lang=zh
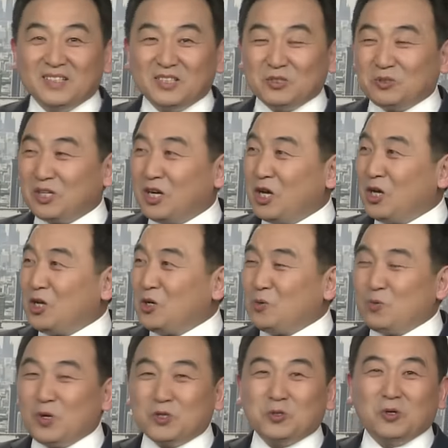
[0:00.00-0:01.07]
就是
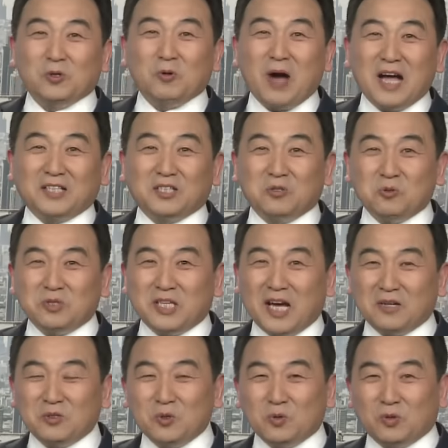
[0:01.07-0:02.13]
我说的话，周
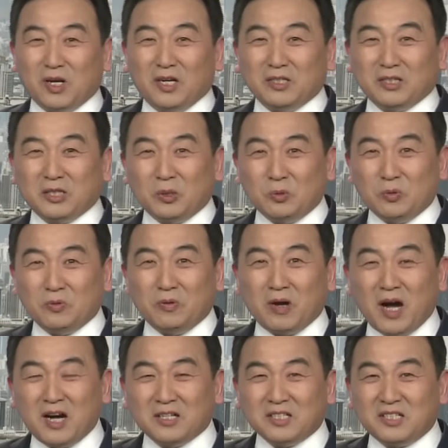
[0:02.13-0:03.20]
强用了周永
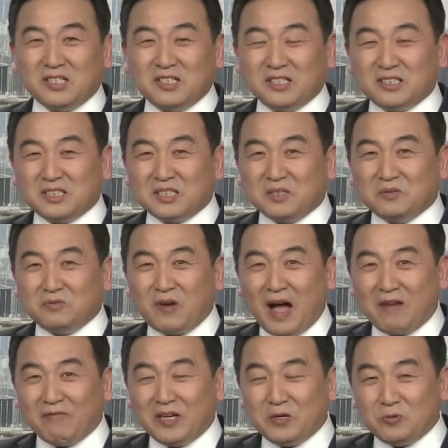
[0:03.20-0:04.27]
康式的政
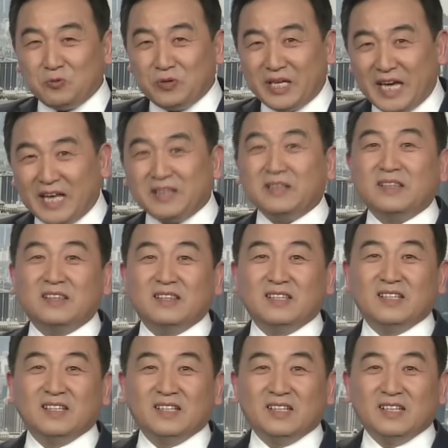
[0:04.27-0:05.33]
法委语言
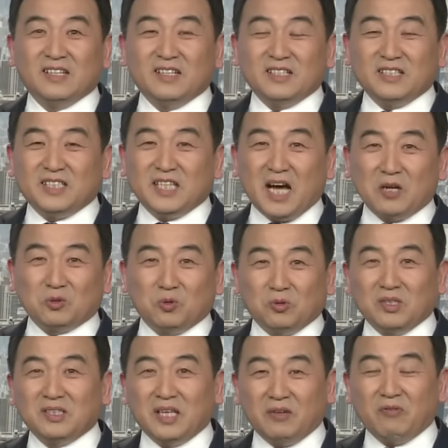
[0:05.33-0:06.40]
讲
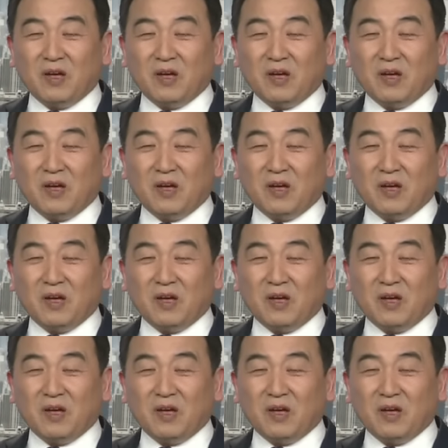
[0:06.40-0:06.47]
出了那